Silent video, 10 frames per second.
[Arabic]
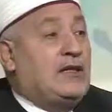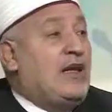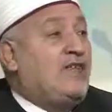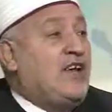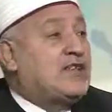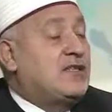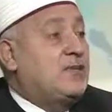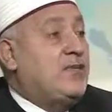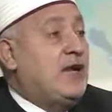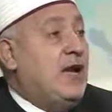تضع فحص
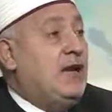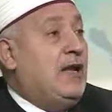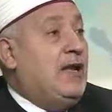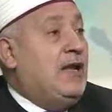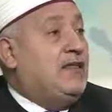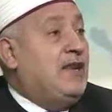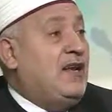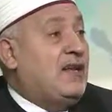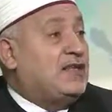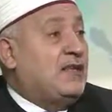طبي الذي
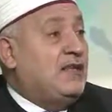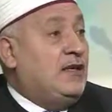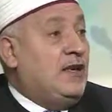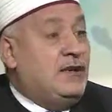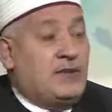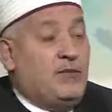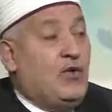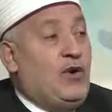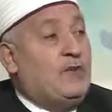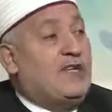لا يستطيع طب
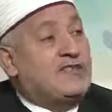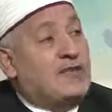هو لمن